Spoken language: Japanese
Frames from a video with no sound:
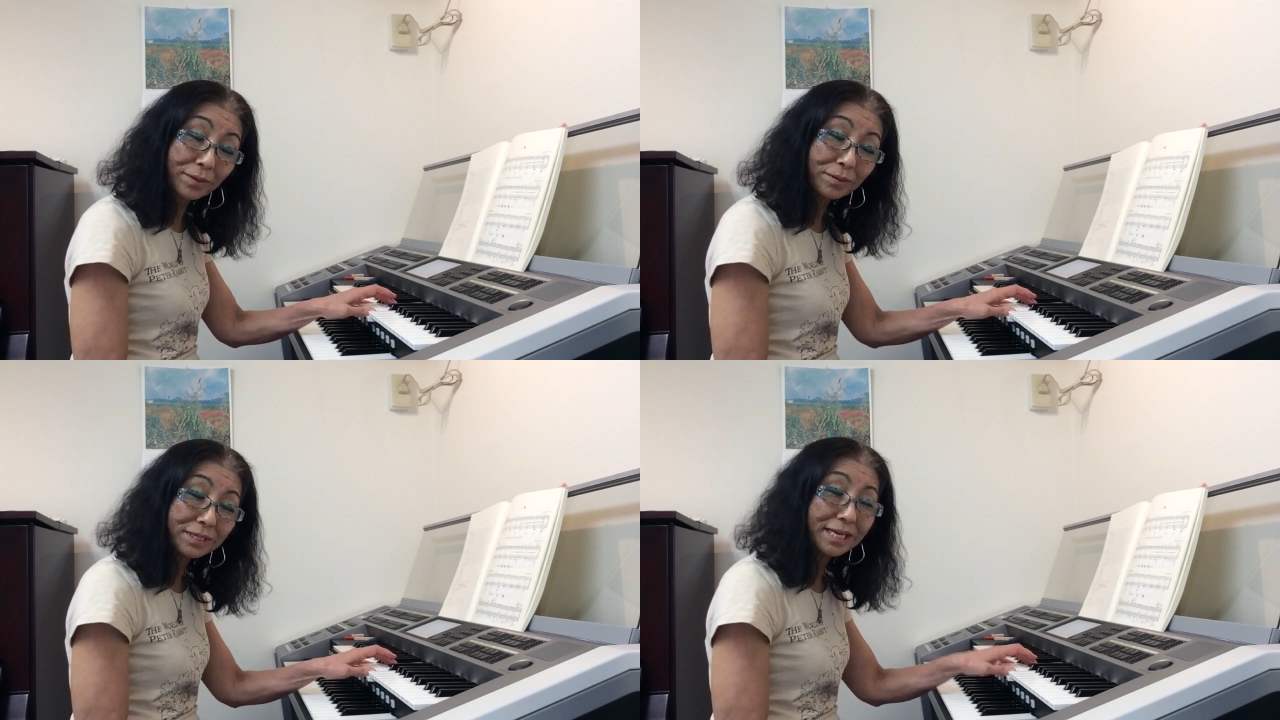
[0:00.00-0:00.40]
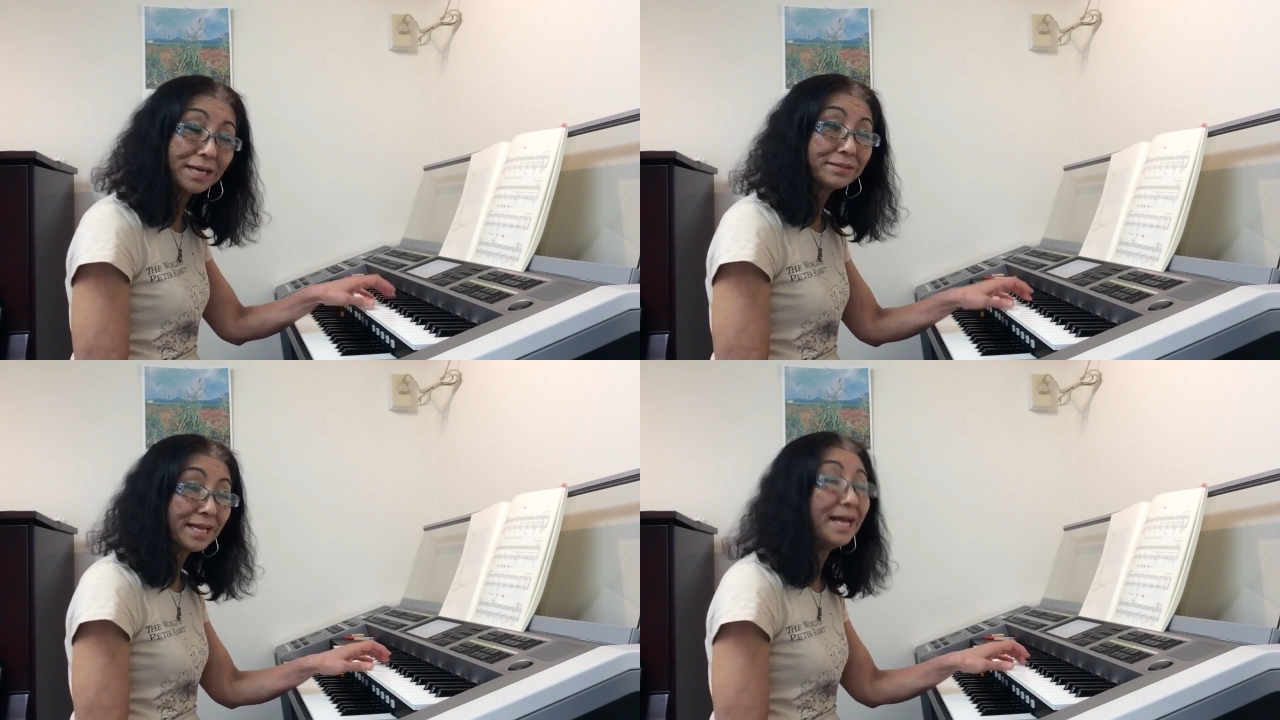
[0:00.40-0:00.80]
こうじゃ
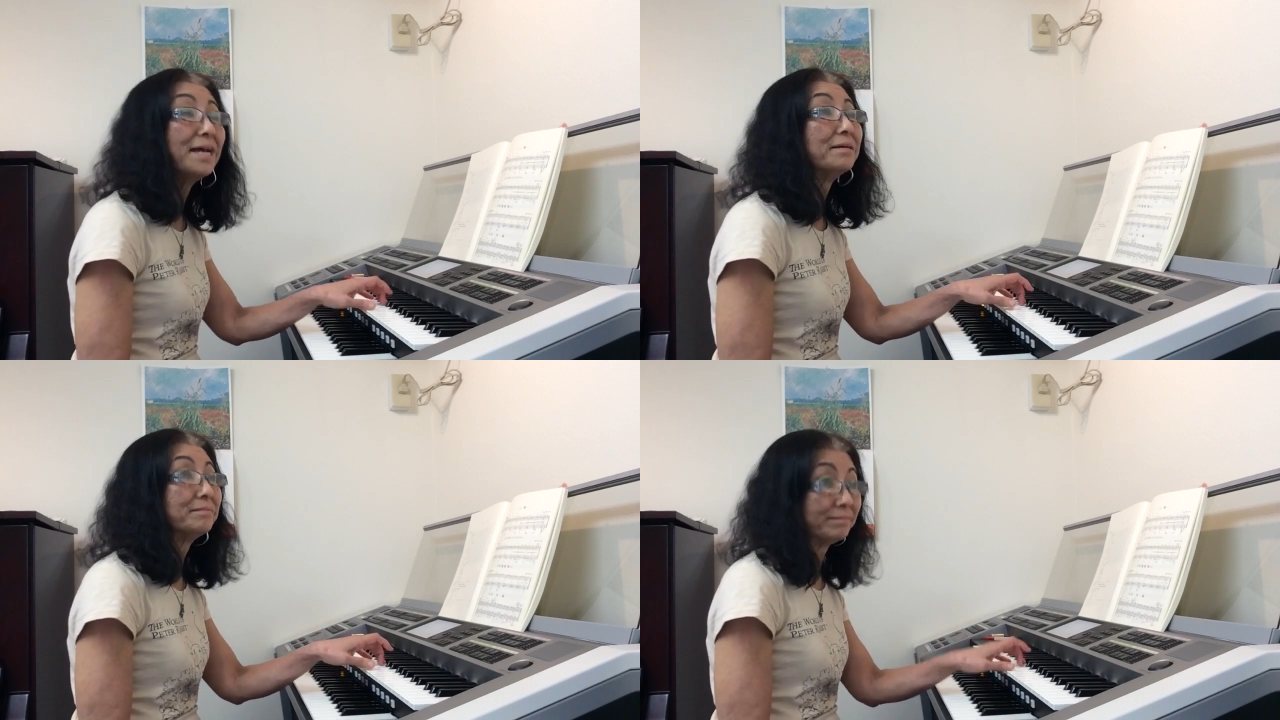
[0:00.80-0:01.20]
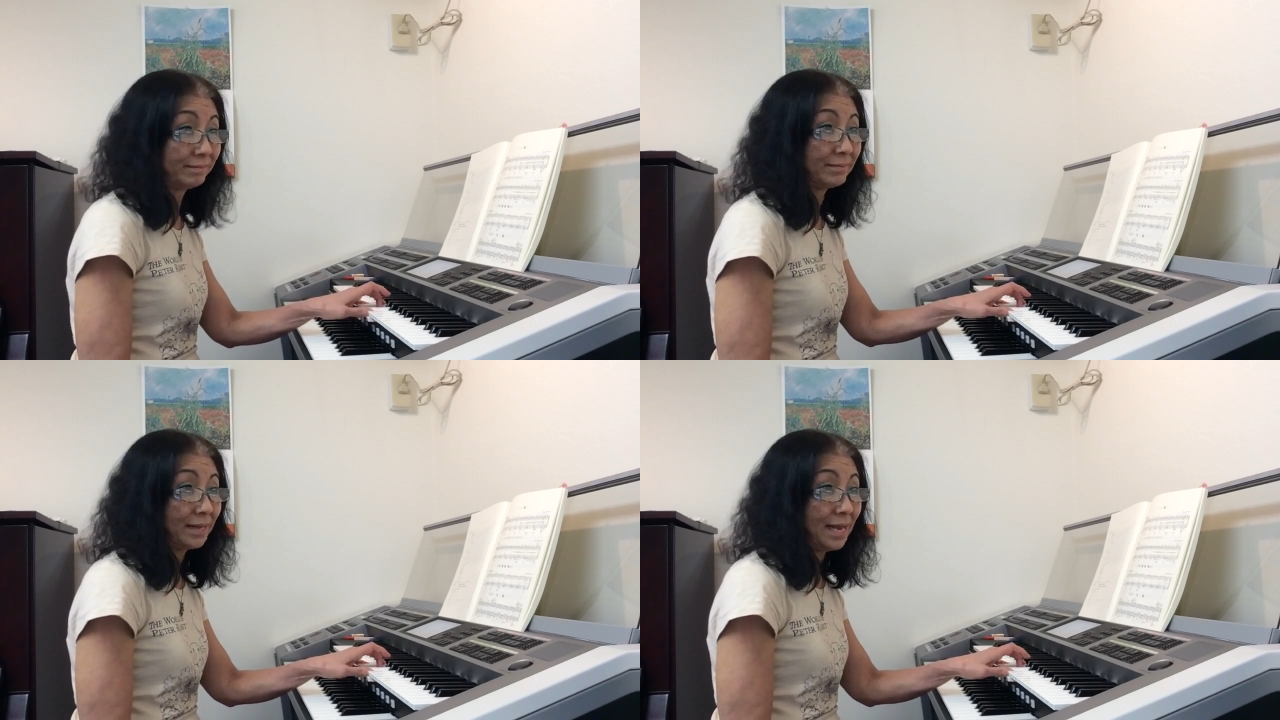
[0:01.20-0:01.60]
なくて
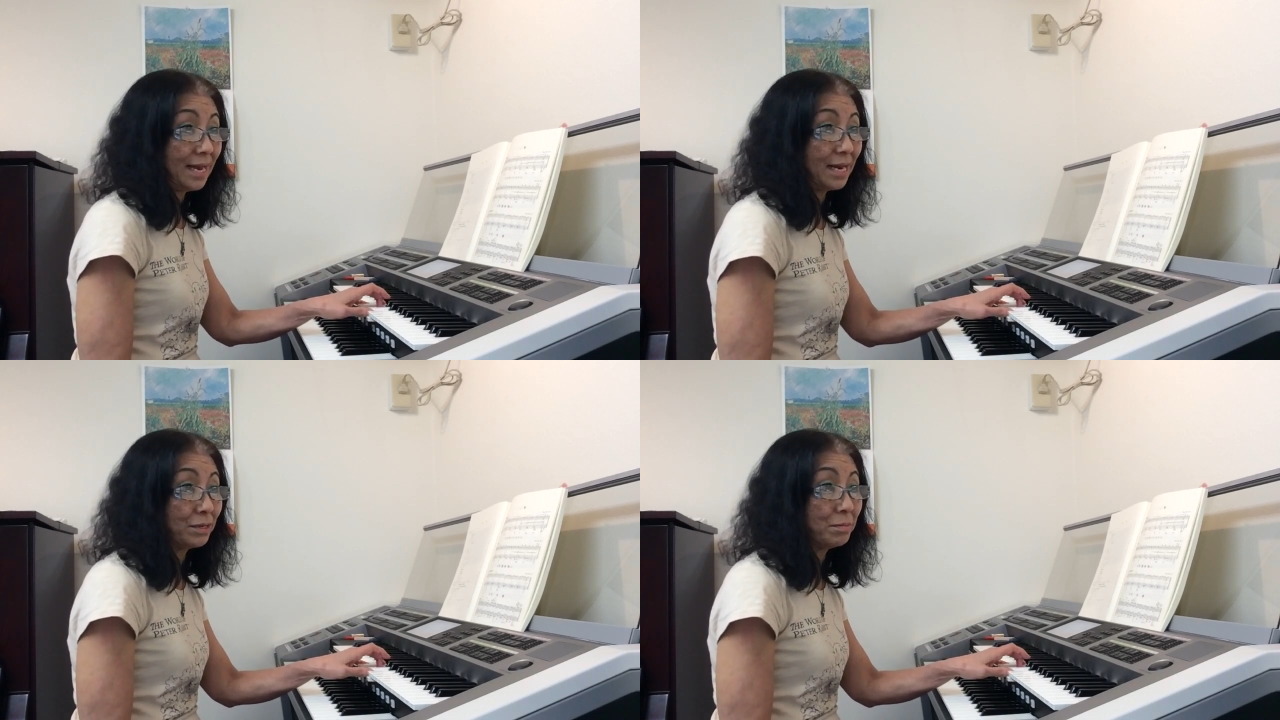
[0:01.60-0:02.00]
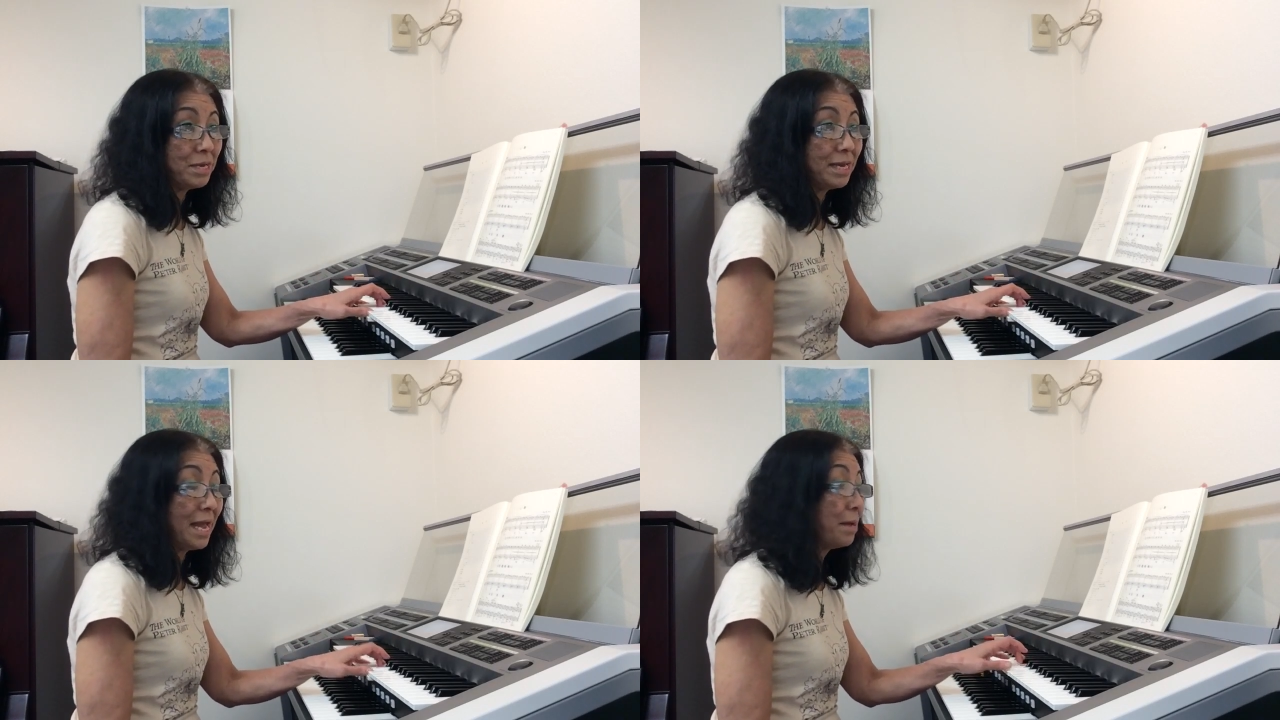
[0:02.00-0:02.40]

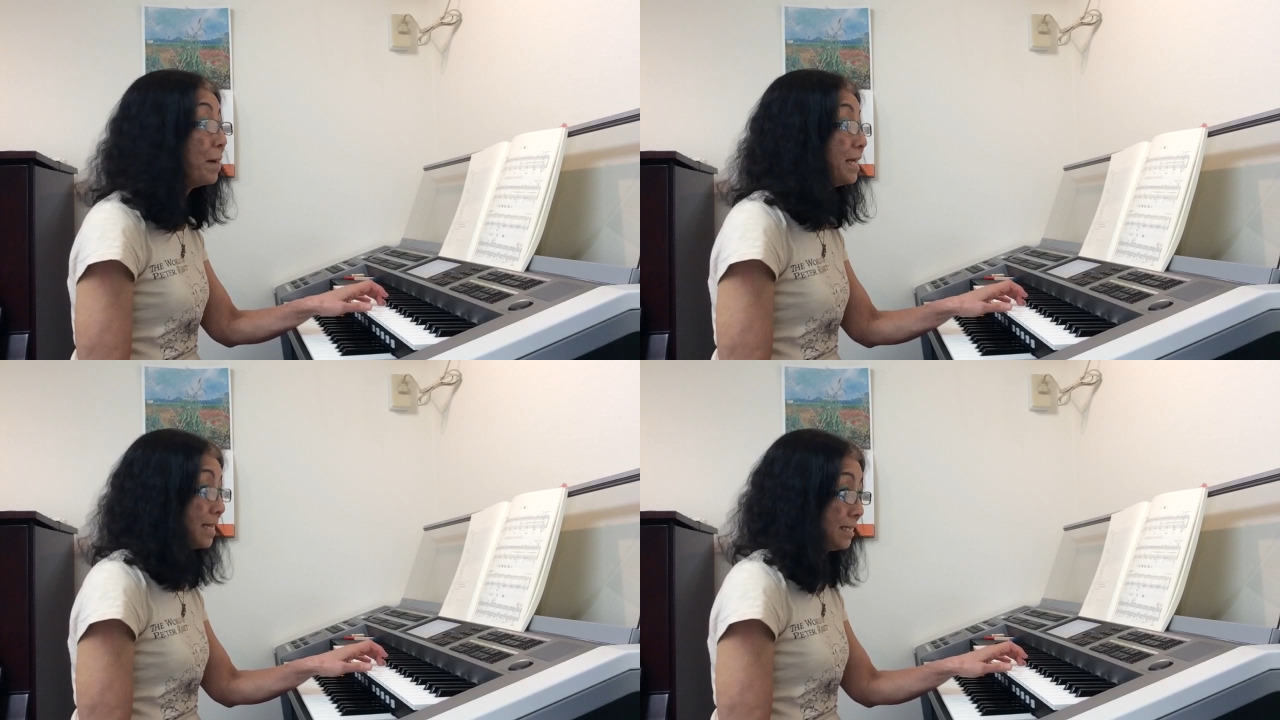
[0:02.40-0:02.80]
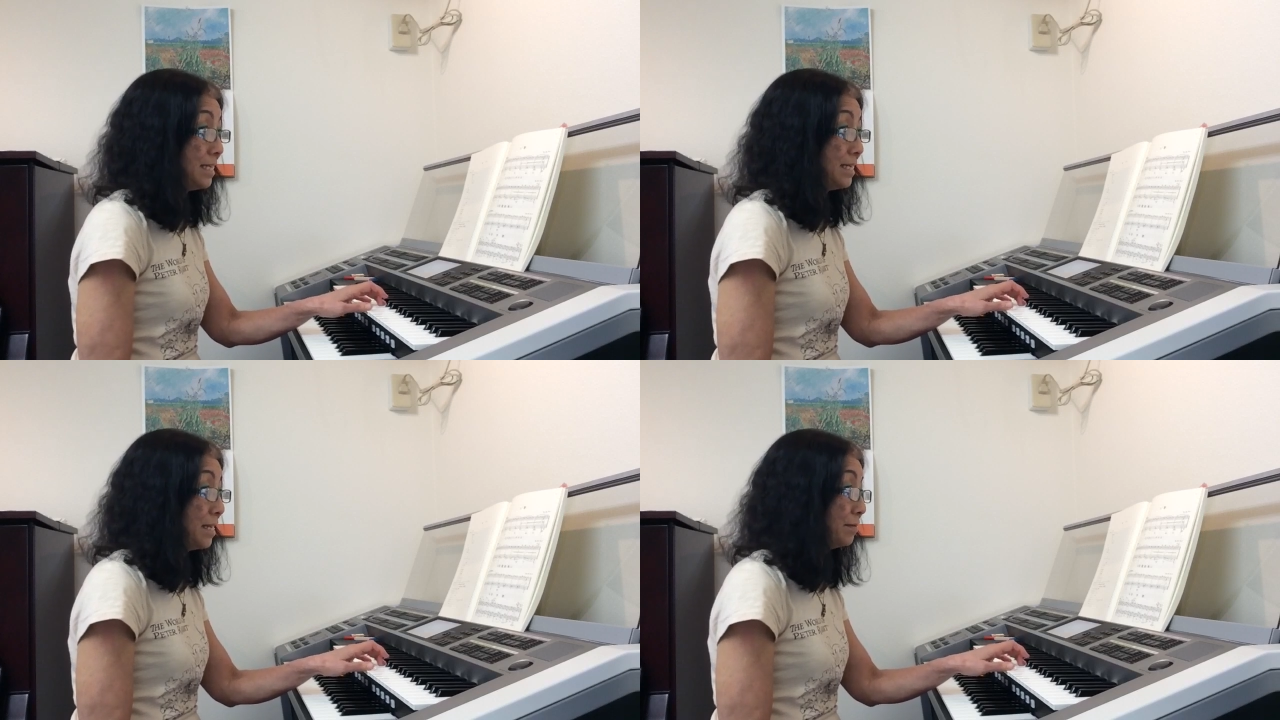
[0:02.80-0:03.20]
ドミ a マになるわ
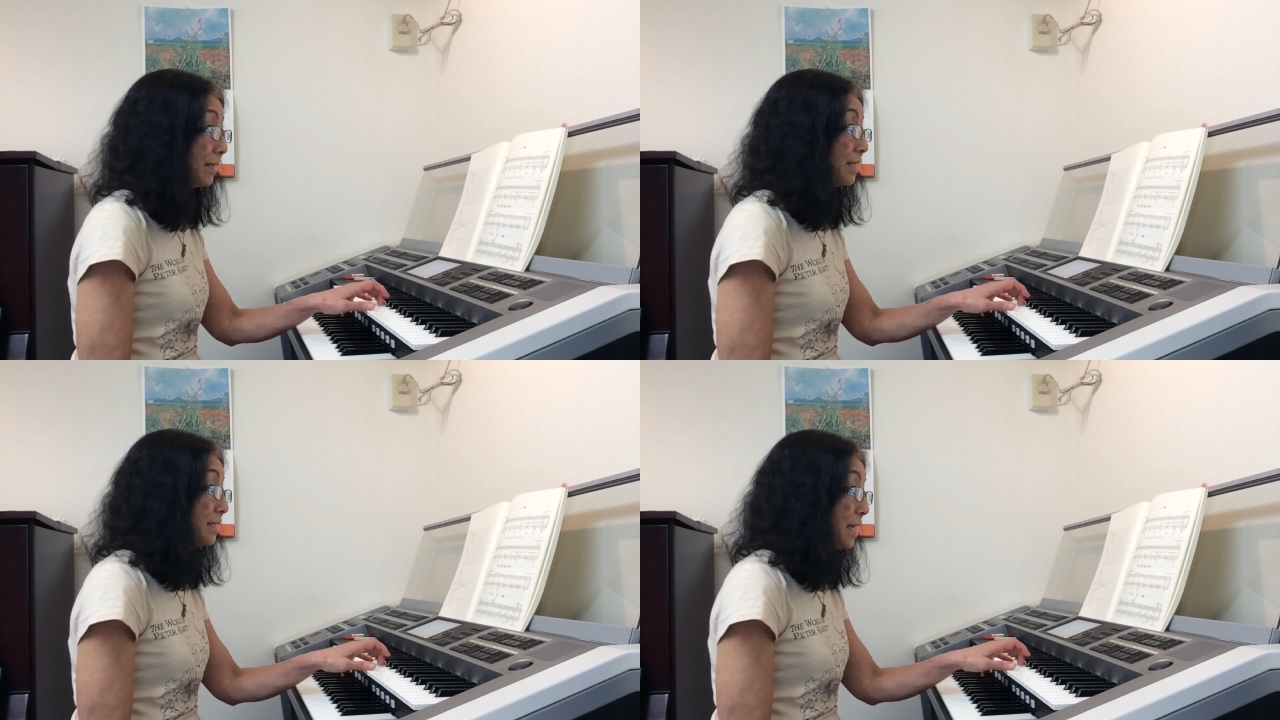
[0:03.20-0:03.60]
けです